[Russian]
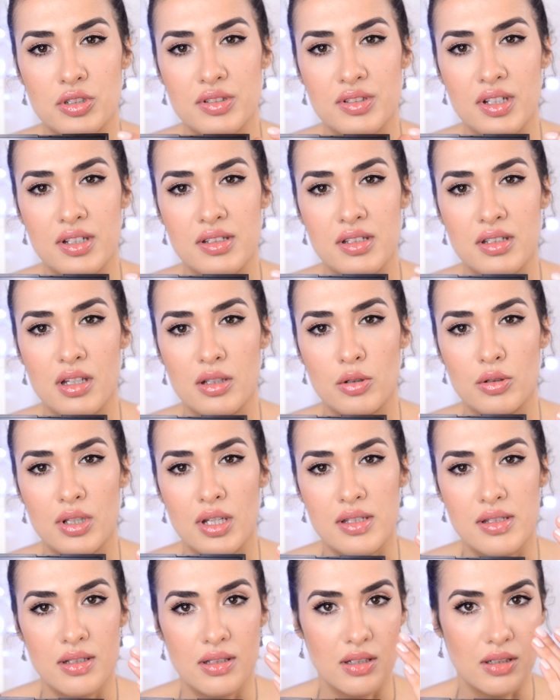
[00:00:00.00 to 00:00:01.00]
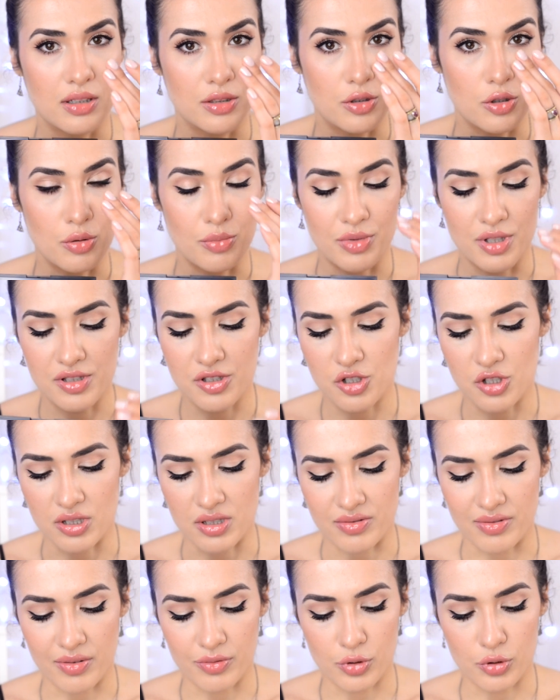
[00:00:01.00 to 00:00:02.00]
кстати, на тот оттенок, который у меня
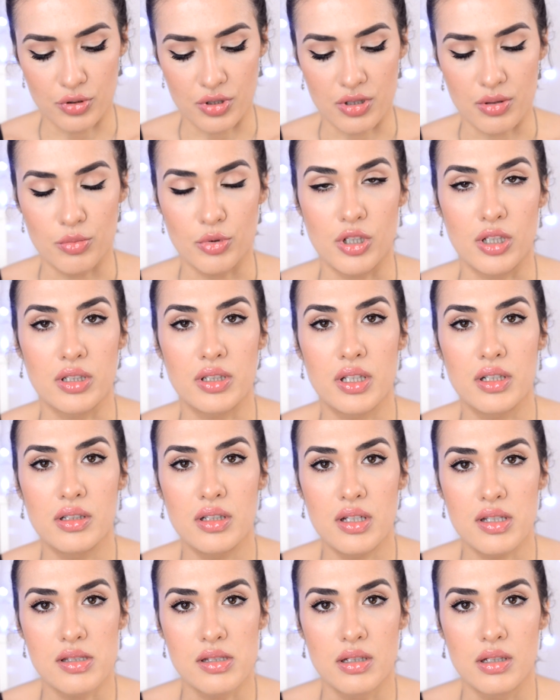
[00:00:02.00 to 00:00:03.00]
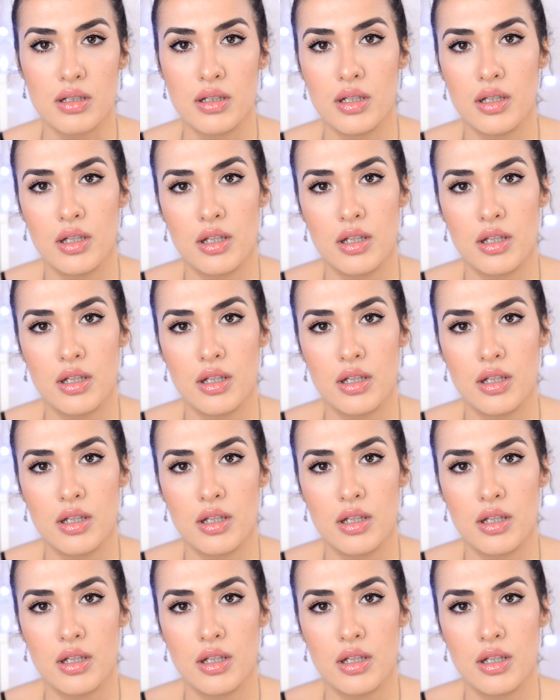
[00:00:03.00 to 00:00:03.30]
сейчас во внутреннем уголке глаза,